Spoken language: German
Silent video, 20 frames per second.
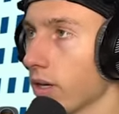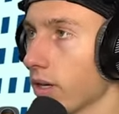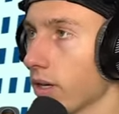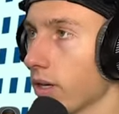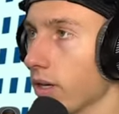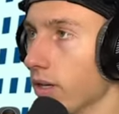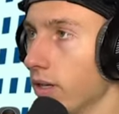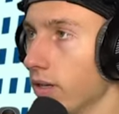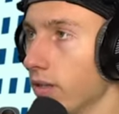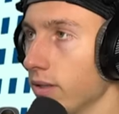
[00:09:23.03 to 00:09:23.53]

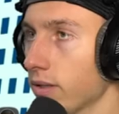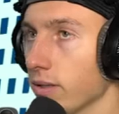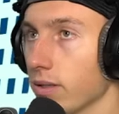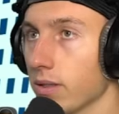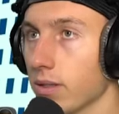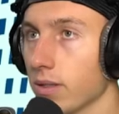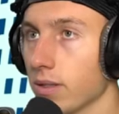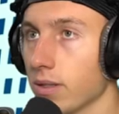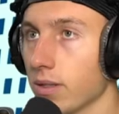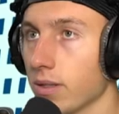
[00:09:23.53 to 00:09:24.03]

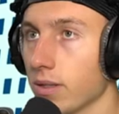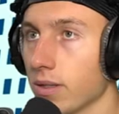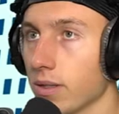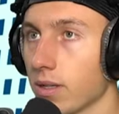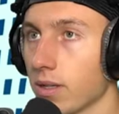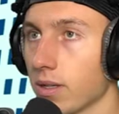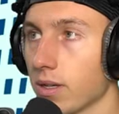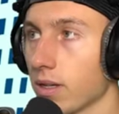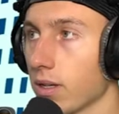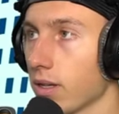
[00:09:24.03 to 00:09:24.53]
ne,
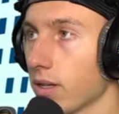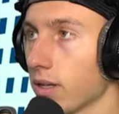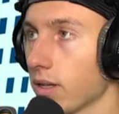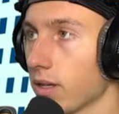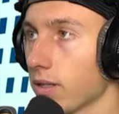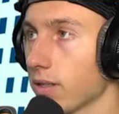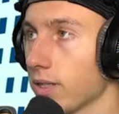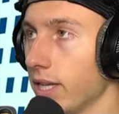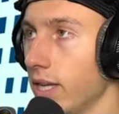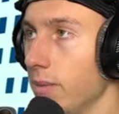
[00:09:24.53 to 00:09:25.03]

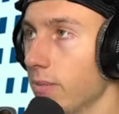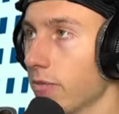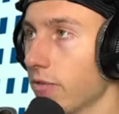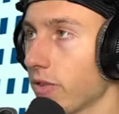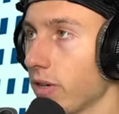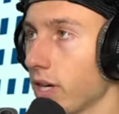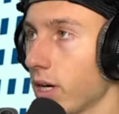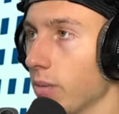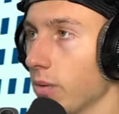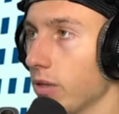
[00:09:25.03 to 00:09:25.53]
äh,
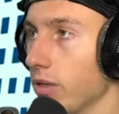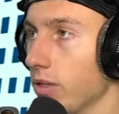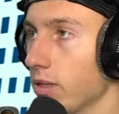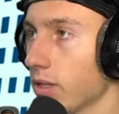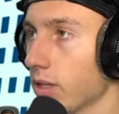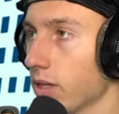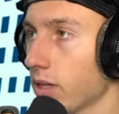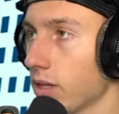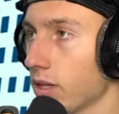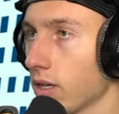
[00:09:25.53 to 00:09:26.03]
Themenfarbe.
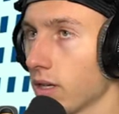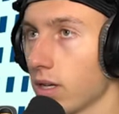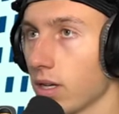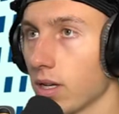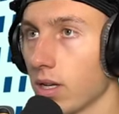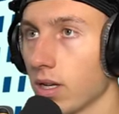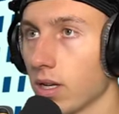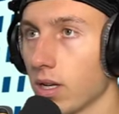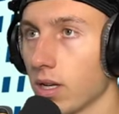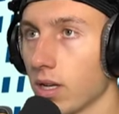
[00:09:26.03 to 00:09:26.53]

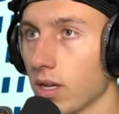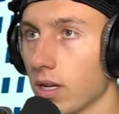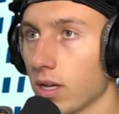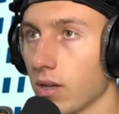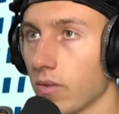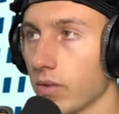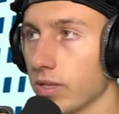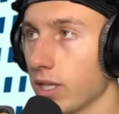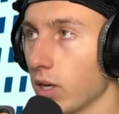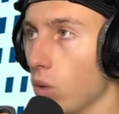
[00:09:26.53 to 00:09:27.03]

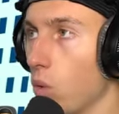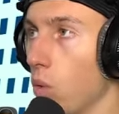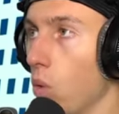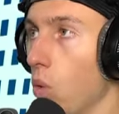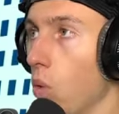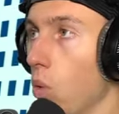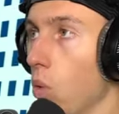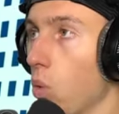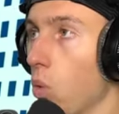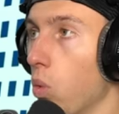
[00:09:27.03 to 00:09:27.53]
Was,
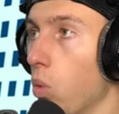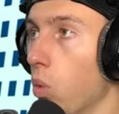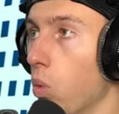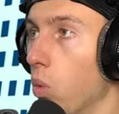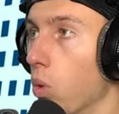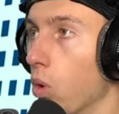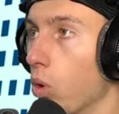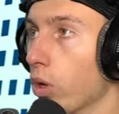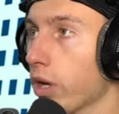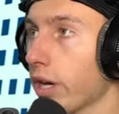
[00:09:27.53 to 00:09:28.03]

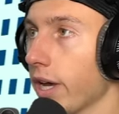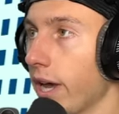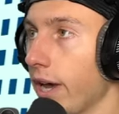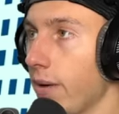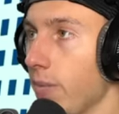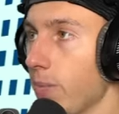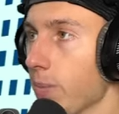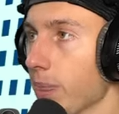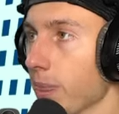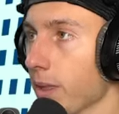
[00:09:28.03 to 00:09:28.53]
oh, okay.